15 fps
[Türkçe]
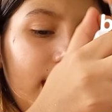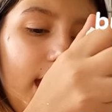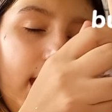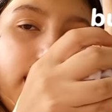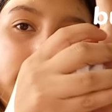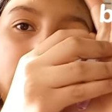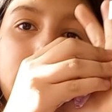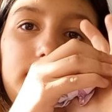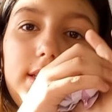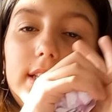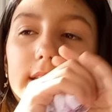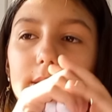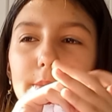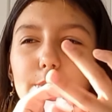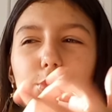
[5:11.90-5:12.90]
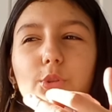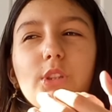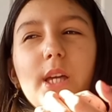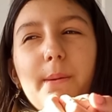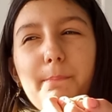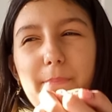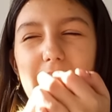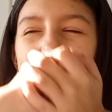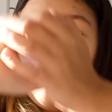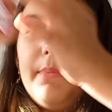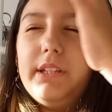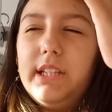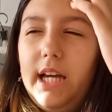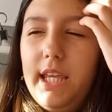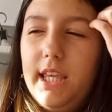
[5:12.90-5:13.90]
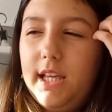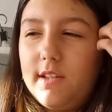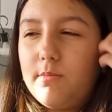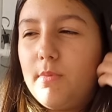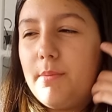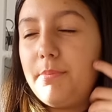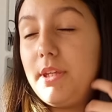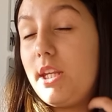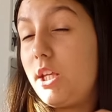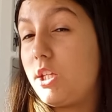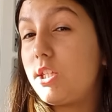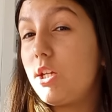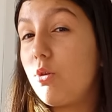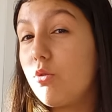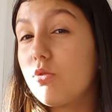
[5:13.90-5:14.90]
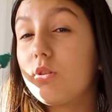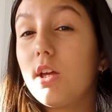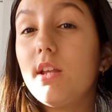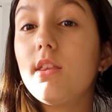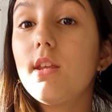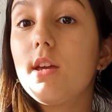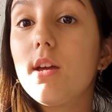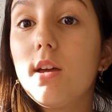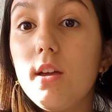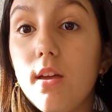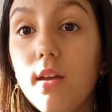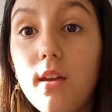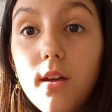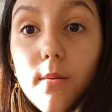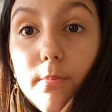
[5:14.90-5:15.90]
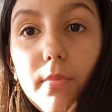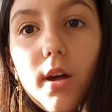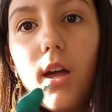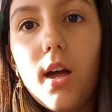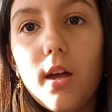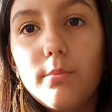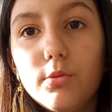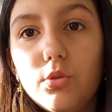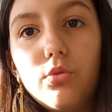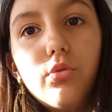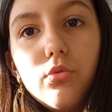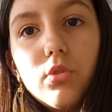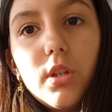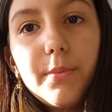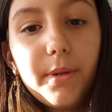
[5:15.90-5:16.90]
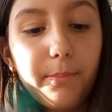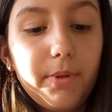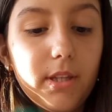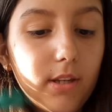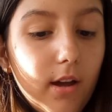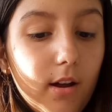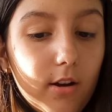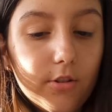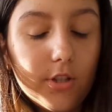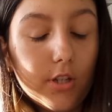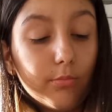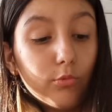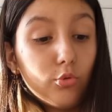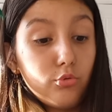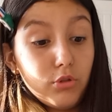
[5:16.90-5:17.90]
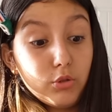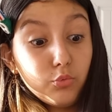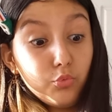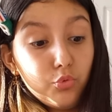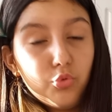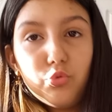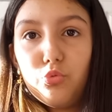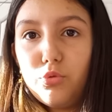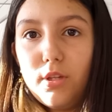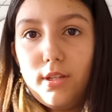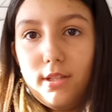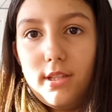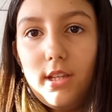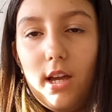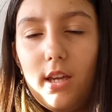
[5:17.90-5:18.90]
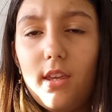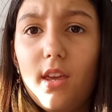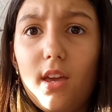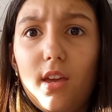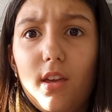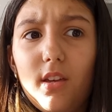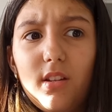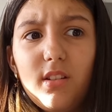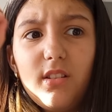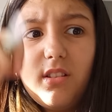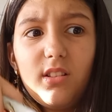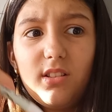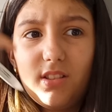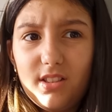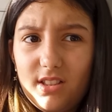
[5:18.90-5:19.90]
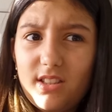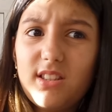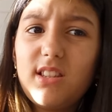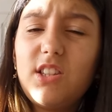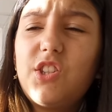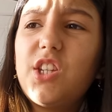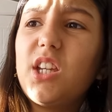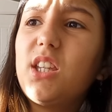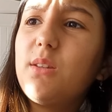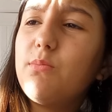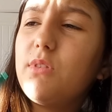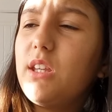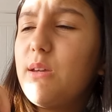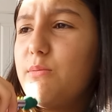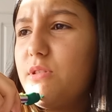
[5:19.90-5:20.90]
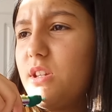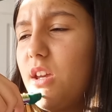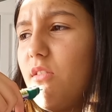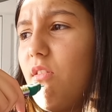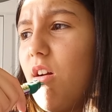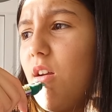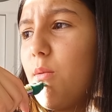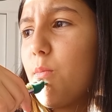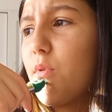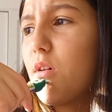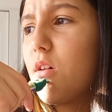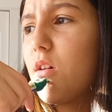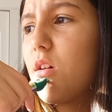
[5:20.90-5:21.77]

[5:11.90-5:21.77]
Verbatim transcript: Artık buradan bakmadan yazmam gerekecek. O yüzden bayağı bir düşüneceğim. Yani benim ağır çekimde sürekli düşünürken ay, hızlı çekim diye bir şey var mı?